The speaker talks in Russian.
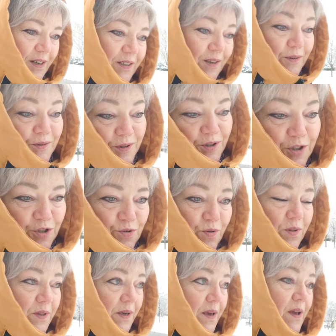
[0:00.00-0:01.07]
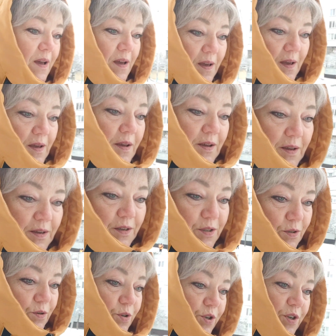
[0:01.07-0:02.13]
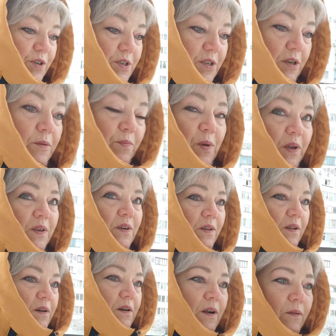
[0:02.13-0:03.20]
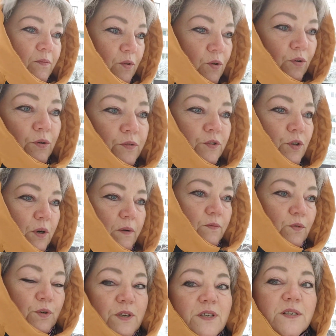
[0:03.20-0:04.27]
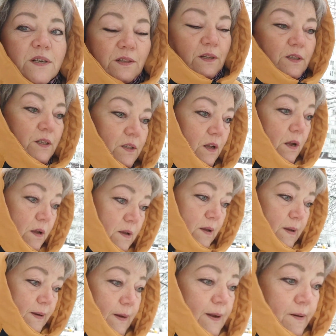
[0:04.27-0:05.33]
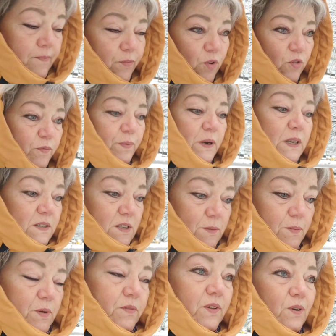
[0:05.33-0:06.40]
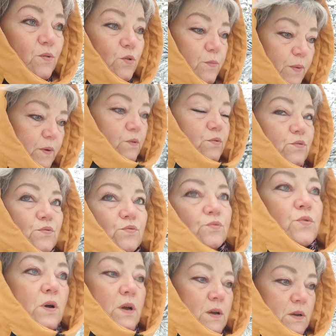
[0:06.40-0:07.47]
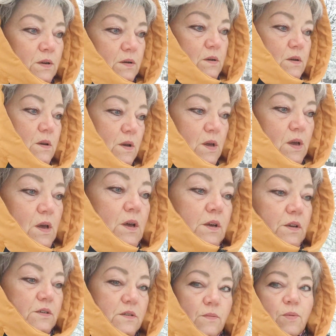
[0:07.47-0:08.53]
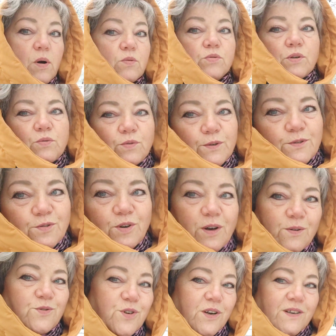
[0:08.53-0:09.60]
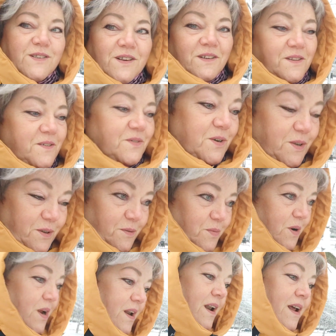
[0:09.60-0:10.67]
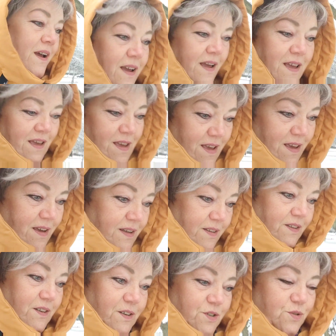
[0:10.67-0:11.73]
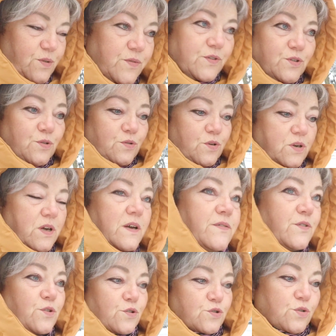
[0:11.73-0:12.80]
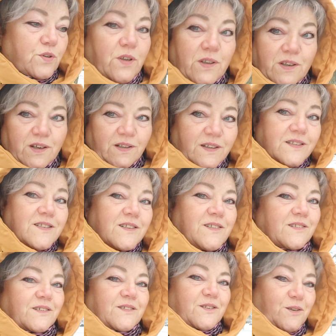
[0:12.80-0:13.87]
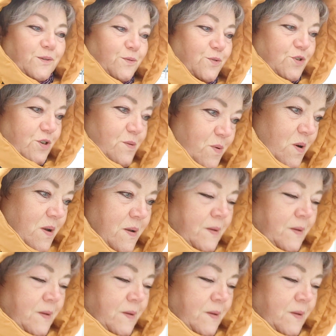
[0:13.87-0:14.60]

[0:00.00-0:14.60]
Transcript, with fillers: Хотя он и тяжелый, 165 килограмм, но все равно резина не так. Ну, в принципе, в такую погоду, ну, и собаку на улицу хороший хозяин не выгонит, правильно? Так что все, все, что не делается, делается к лучшему.